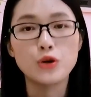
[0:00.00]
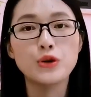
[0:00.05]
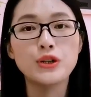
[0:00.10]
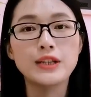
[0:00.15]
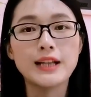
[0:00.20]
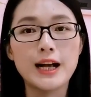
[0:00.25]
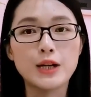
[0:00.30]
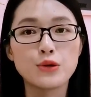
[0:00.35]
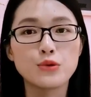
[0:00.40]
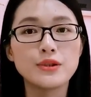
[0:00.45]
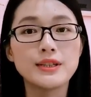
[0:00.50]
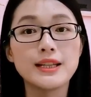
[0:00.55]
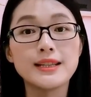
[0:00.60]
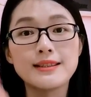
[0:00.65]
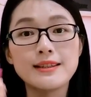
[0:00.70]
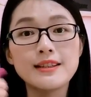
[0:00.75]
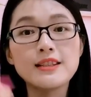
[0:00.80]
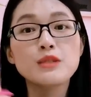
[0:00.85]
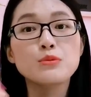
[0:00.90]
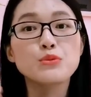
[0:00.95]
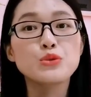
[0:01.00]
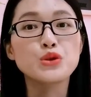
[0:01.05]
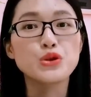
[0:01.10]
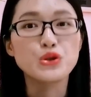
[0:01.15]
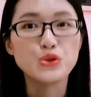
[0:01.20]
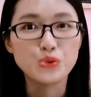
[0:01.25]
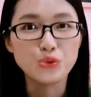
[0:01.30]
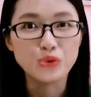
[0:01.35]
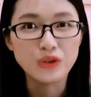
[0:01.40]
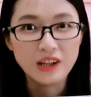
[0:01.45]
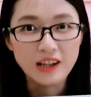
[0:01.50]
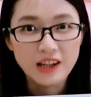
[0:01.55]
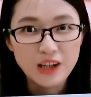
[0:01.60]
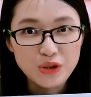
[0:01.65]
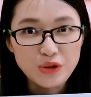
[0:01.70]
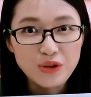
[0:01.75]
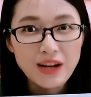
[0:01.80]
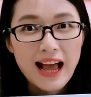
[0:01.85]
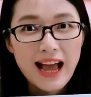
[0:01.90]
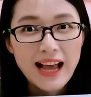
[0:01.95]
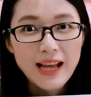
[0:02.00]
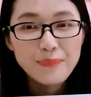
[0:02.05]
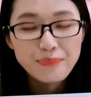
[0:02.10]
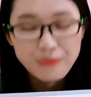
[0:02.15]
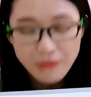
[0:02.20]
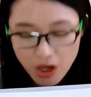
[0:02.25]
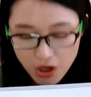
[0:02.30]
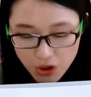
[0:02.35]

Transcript: 候会拿出一些字母组合出来，